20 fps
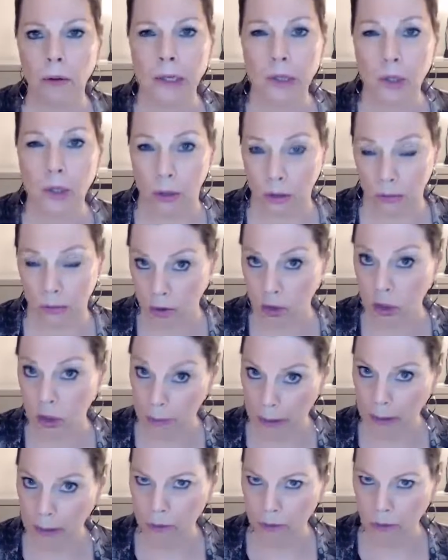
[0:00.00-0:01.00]
Parce que
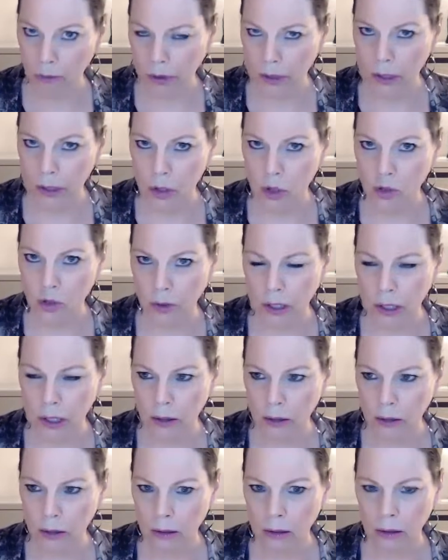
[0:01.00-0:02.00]
j'espère que vous voyez ce que je veux dire, là.